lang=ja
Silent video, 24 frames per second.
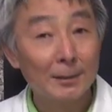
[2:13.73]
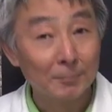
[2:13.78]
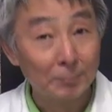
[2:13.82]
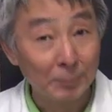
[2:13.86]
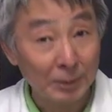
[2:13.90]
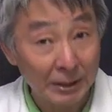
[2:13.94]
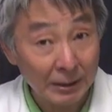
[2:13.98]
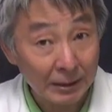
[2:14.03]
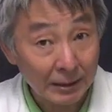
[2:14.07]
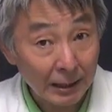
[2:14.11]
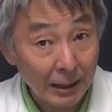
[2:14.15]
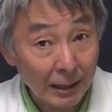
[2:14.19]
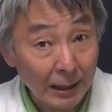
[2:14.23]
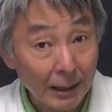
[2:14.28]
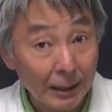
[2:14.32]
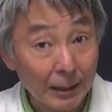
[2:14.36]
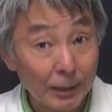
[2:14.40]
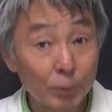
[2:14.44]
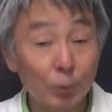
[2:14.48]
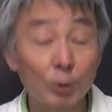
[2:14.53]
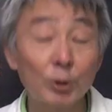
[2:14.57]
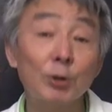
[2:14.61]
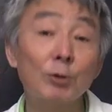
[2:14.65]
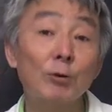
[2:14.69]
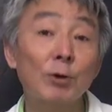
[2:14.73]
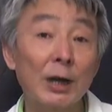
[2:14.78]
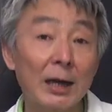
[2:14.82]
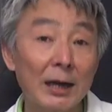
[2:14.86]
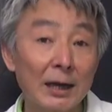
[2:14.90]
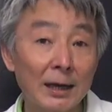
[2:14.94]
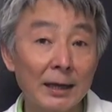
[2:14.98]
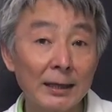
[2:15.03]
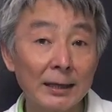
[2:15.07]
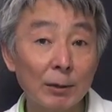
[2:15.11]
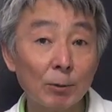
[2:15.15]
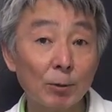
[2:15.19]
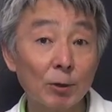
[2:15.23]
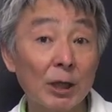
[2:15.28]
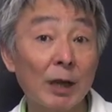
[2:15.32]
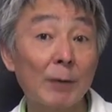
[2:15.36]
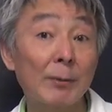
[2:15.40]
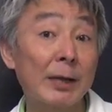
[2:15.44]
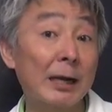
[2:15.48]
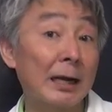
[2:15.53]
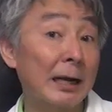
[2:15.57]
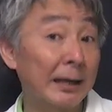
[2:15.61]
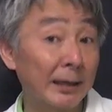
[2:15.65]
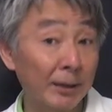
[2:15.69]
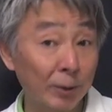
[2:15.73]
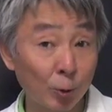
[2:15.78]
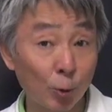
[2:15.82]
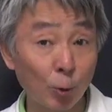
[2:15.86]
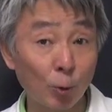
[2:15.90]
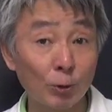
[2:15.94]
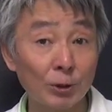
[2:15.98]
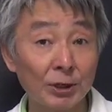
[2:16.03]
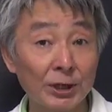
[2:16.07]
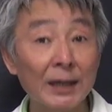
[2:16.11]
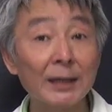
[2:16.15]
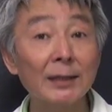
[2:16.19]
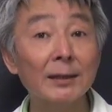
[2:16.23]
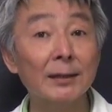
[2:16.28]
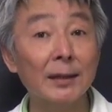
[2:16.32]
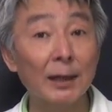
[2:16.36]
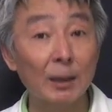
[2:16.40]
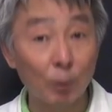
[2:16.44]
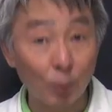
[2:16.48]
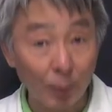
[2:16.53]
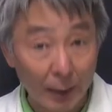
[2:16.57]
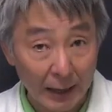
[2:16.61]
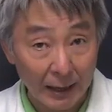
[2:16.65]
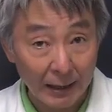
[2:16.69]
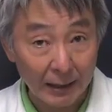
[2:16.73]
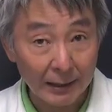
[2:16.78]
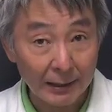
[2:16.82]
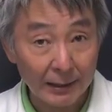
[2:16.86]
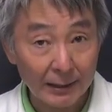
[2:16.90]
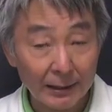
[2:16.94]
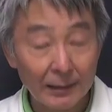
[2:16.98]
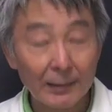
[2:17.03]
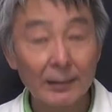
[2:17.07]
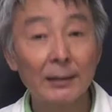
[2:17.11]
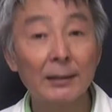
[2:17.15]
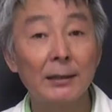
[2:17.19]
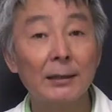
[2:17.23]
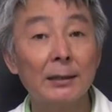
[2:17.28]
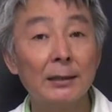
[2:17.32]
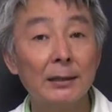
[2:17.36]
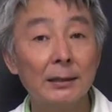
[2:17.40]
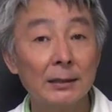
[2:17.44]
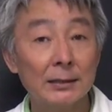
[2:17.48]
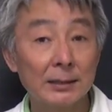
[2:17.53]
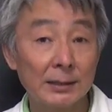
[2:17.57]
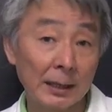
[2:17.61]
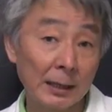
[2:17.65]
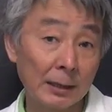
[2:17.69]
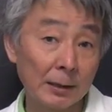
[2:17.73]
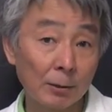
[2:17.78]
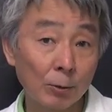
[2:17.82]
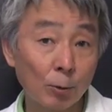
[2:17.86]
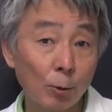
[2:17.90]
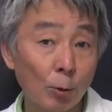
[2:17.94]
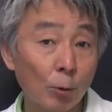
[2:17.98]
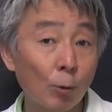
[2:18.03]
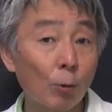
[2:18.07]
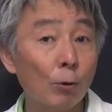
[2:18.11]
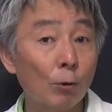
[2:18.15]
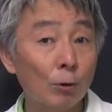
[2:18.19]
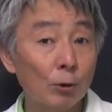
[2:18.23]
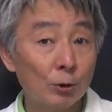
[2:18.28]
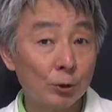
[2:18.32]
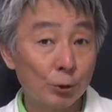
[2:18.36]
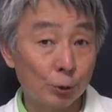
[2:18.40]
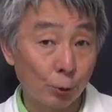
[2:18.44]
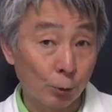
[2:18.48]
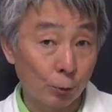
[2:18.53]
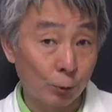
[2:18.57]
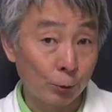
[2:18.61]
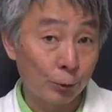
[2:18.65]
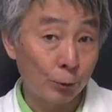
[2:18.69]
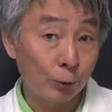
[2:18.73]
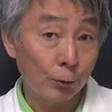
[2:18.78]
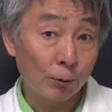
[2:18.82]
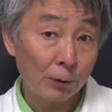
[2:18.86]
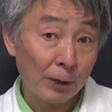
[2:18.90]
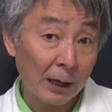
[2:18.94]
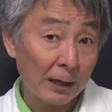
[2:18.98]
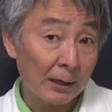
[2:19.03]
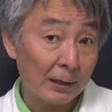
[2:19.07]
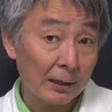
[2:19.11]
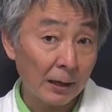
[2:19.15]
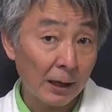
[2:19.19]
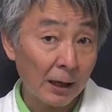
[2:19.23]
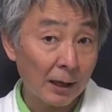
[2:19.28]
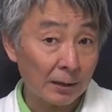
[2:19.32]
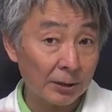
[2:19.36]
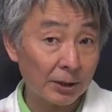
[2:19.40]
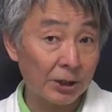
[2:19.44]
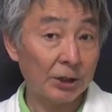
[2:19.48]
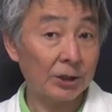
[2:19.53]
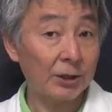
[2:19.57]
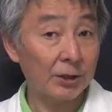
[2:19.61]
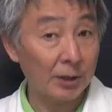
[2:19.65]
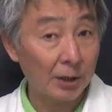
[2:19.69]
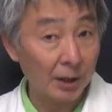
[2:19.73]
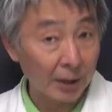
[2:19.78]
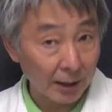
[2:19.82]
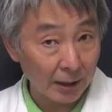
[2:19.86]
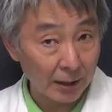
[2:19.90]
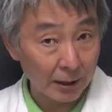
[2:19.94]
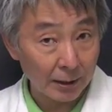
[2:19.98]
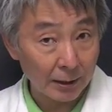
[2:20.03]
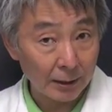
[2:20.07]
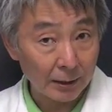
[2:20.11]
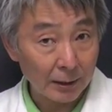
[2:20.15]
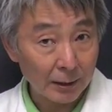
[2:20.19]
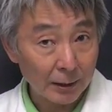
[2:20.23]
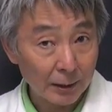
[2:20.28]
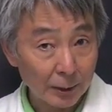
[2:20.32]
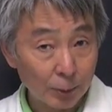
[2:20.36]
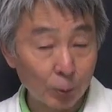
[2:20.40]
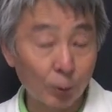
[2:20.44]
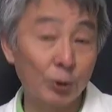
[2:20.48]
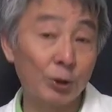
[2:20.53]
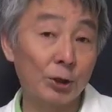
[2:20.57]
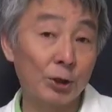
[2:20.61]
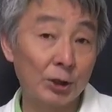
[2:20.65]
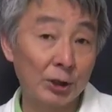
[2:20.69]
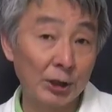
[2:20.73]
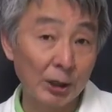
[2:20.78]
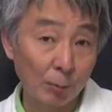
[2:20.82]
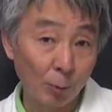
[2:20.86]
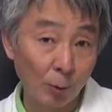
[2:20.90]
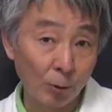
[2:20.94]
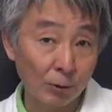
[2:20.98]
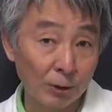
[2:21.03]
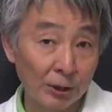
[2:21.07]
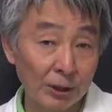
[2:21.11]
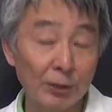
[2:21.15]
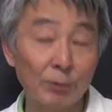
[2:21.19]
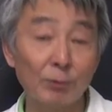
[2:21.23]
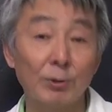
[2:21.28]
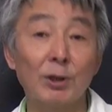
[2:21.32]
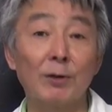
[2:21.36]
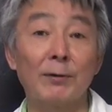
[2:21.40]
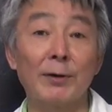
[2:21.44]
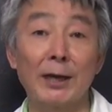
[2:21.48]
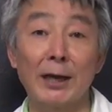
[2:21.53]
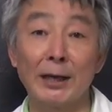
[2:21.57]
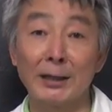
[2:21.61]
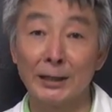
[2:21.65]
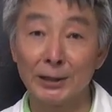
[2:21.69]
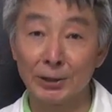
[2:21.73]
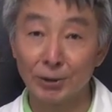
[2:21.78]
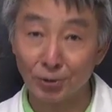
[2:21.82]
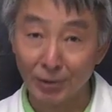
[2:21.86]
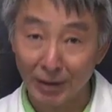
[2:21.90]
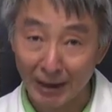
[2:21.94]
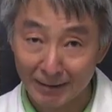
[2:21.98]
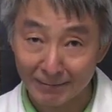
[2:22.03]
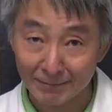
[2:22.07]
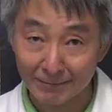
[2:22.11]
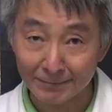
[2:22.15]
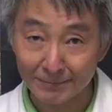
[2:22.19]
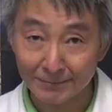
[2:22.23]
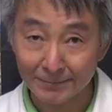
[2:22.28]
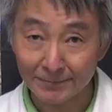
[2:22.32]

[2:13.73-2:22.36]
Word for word: みんなが鶏の唐揚げを食べられるようになったのは戦後の食糧難がきっかけと言ってもいいのではないでしょうか